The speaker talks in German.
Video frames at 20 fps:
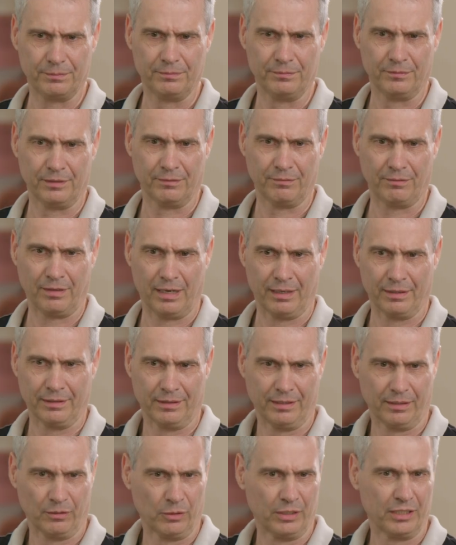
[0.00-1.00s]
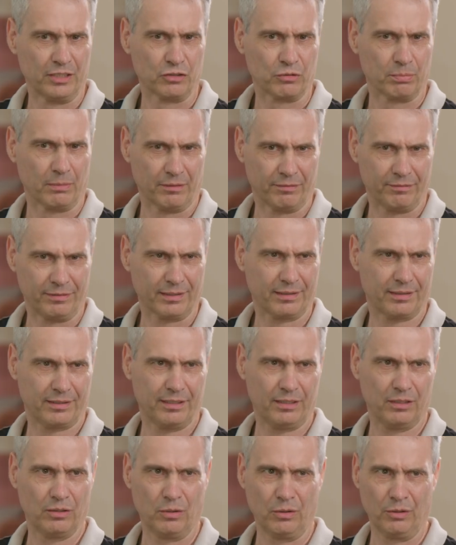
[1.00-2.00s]
Wir waren theoretisch mal
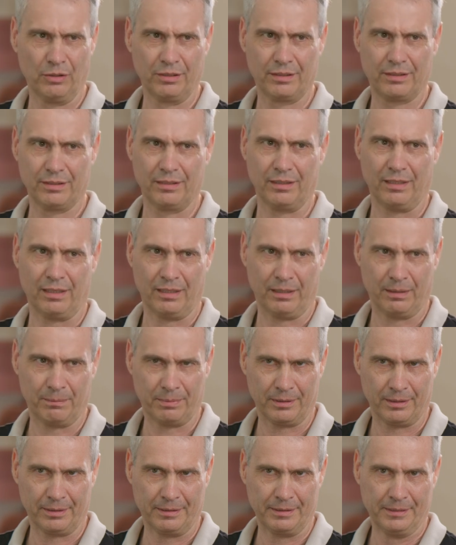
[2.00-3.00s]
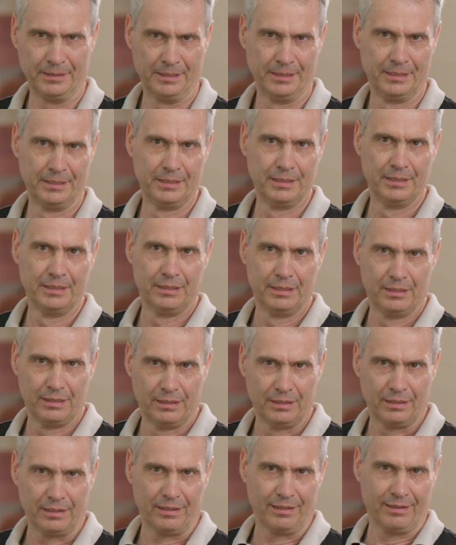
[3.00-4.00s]
40 Leute, aber
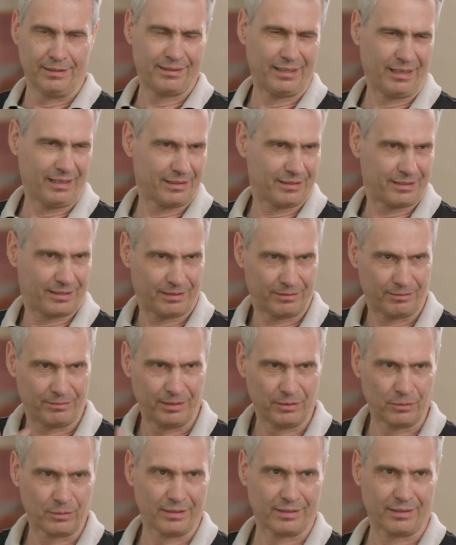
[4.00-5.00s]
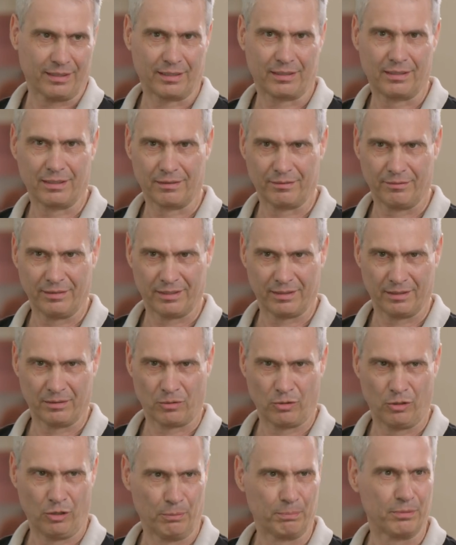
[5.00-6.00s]
ist halt, wie du gesagt hast, wir sind
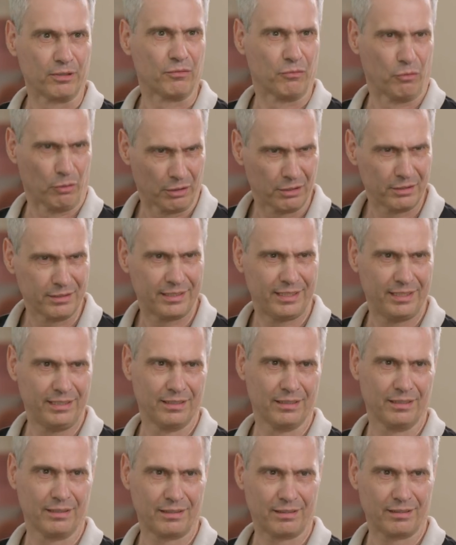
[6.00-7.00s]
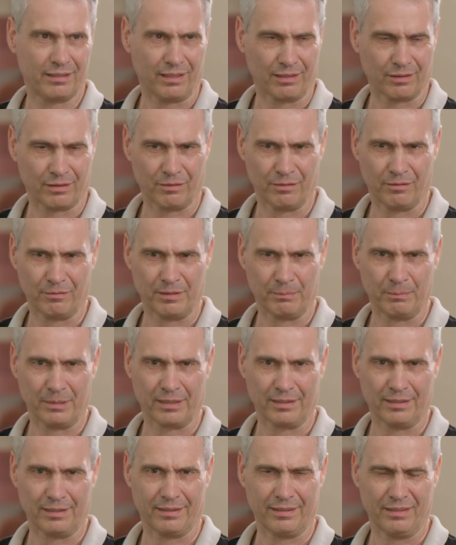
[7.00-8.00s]
Corporate Volunteers, also wir
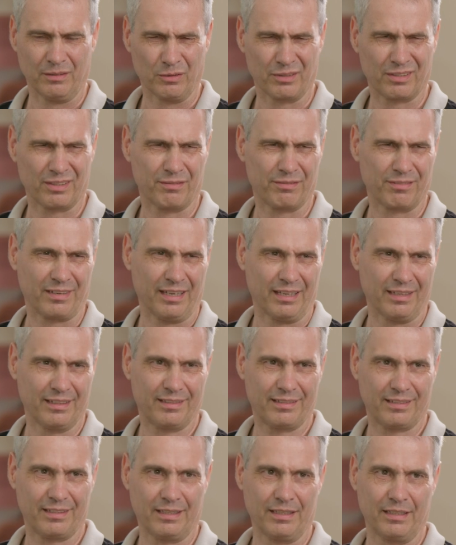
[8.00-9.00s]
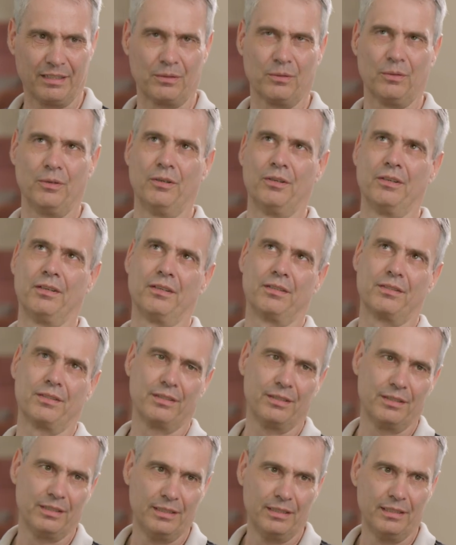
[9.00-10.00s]
machen das in unserer Freizeit und
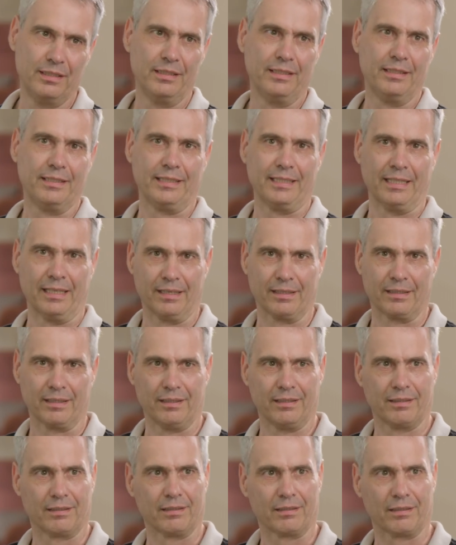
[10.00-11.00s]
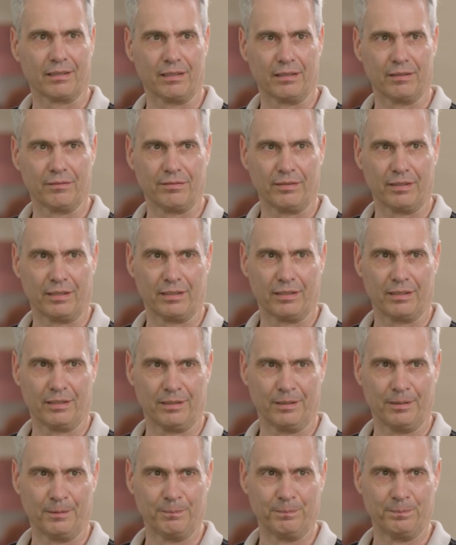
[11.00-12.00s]
ja, da ist es
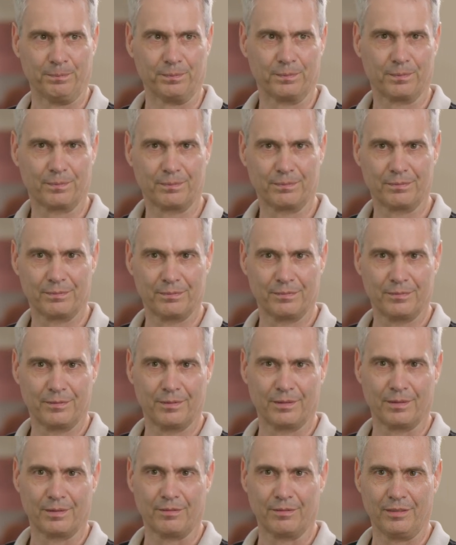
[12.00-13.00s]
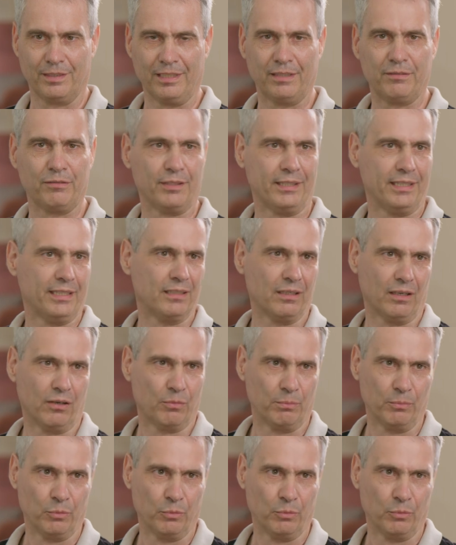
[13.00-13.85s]
einfach ähm, nicht für jeden auch